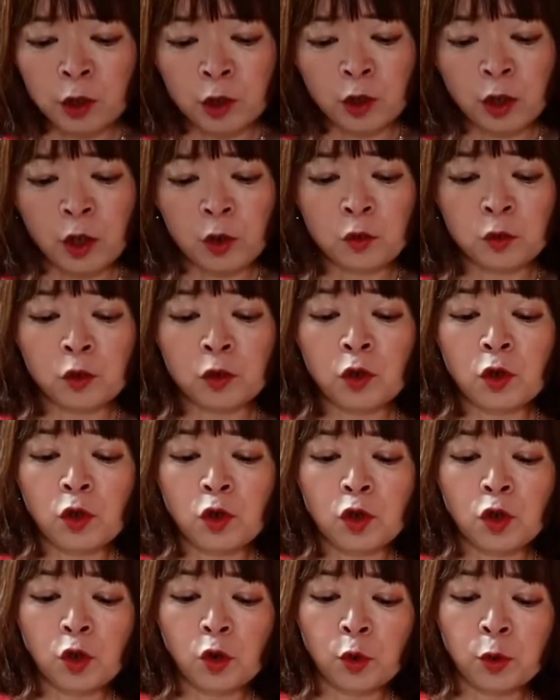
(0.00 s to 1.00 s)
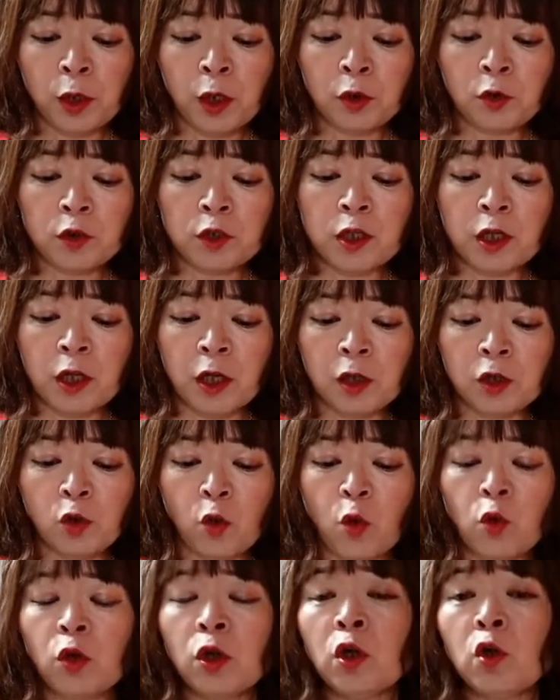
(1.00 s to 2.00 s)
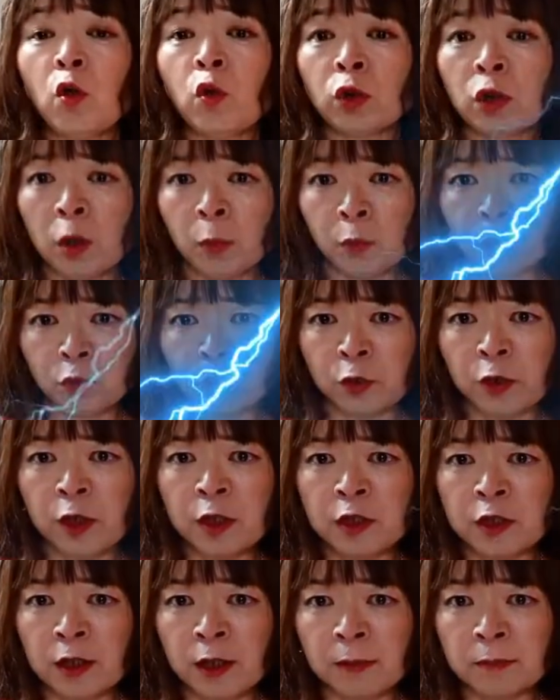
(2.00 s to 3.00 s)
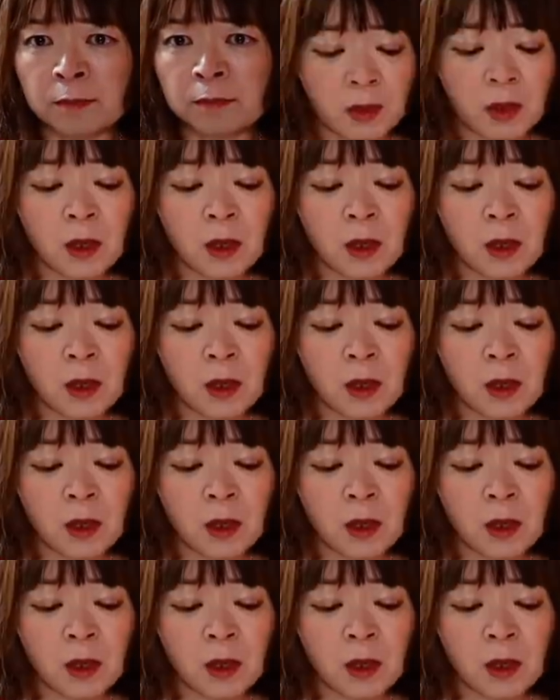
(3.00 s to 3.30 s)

んきゅうひゃくきゅうじゅうよねんの世界に送り込んだものでした。